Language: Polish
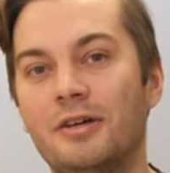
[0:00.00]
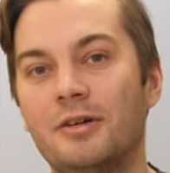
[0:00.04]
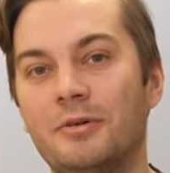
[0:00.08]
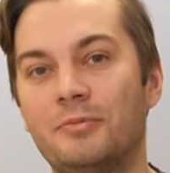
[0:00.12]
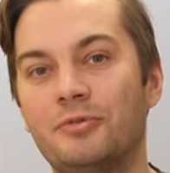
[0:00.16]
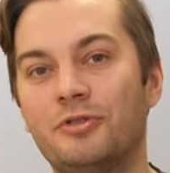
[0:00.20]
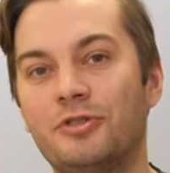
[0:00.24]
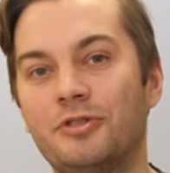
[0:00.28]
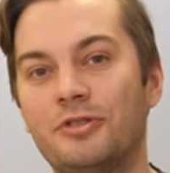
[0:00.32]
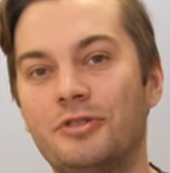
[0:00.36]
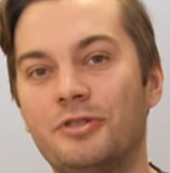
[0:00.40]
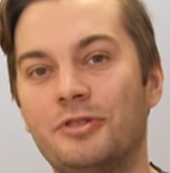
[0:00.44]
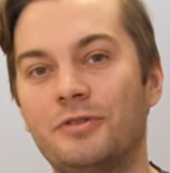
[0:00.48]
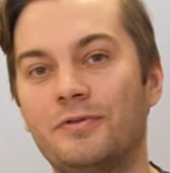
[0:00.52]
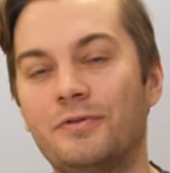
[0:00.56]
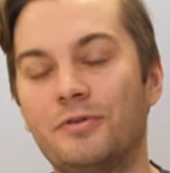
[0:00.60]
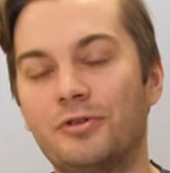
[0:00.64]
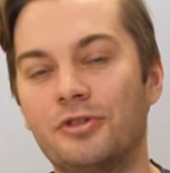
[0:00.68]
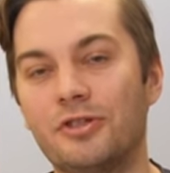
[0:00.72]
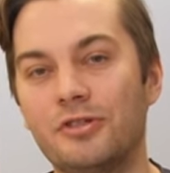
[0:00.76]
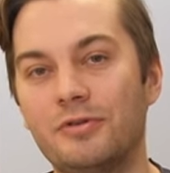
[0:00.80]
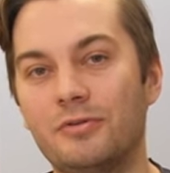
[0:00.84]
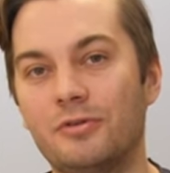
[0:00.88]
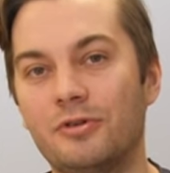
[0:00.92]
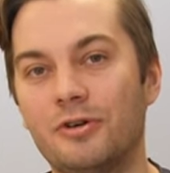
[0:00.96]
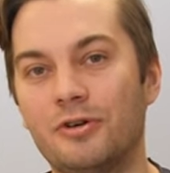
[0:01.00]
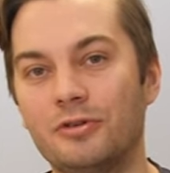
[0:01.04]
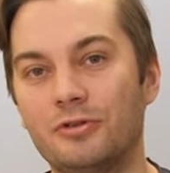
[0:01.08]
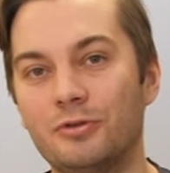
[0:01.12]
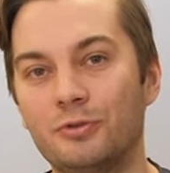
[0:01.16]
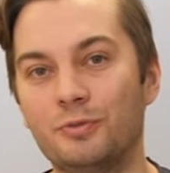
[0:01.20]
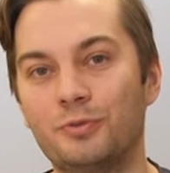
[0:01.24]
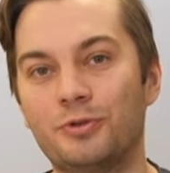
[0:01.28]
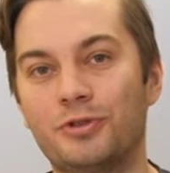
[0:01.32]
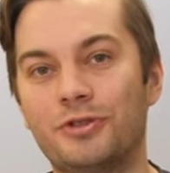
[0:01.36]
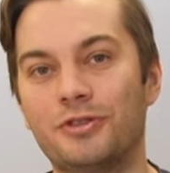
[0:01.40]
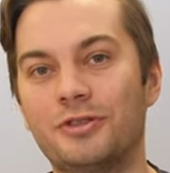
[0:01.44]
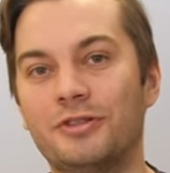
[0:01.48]
przy tworzeniu kodu,
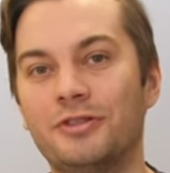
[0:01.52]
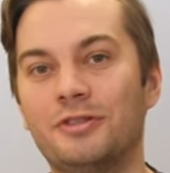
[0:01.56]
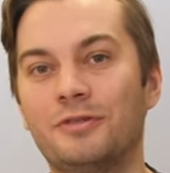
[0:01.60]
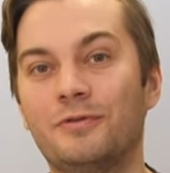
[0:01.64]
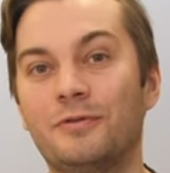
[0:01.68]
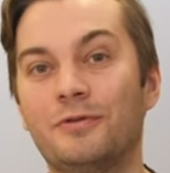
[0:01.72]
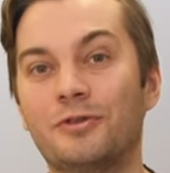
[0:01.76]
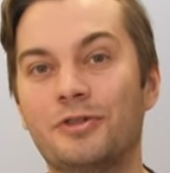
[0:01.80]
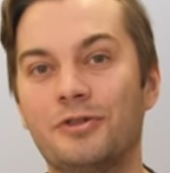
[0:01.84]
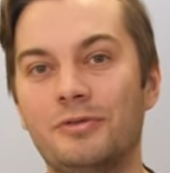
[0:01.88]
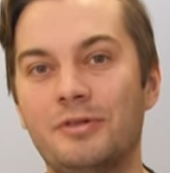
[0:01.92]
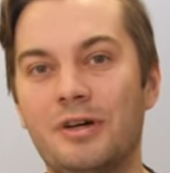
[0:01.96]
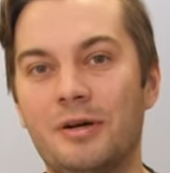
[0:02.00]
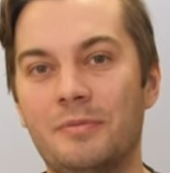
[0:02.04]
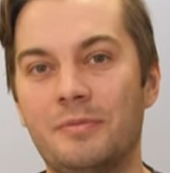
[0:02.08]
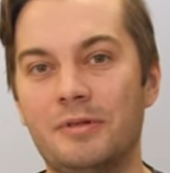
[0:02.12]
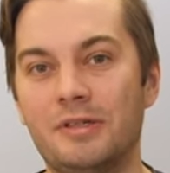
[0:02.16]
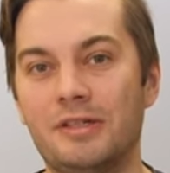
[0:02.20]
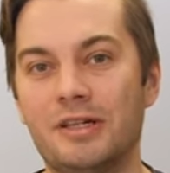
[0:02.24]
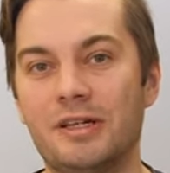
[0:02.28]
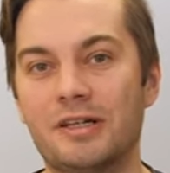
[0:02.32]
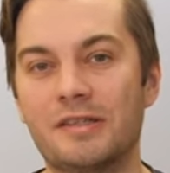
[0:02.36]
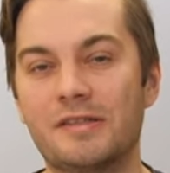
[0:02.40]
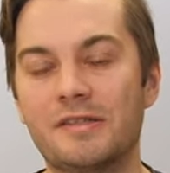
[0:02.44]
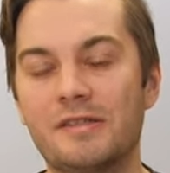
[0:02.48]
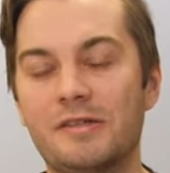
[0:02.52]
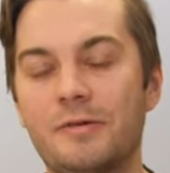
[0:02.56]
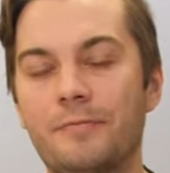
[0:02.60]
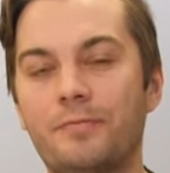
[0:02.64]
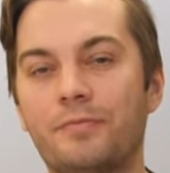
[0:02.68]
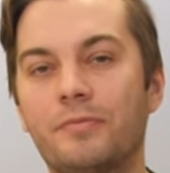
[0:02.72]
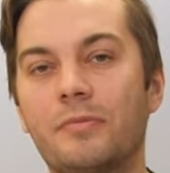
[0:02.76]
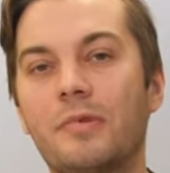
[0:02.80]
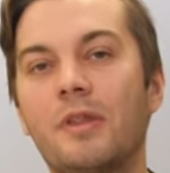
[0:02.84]
przy tworzeniu aplikacji.